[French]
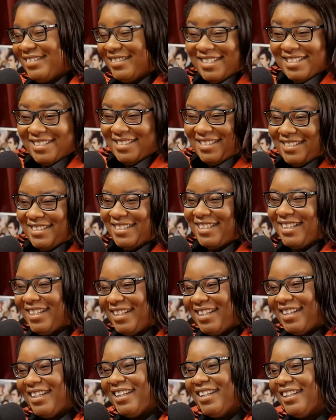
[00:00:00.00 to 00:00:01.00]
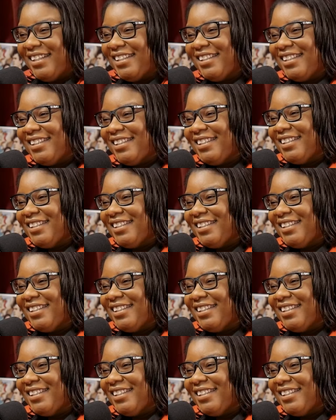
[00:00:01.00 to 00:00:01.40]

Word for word: Puis je suis content que tu le mentionnes parce que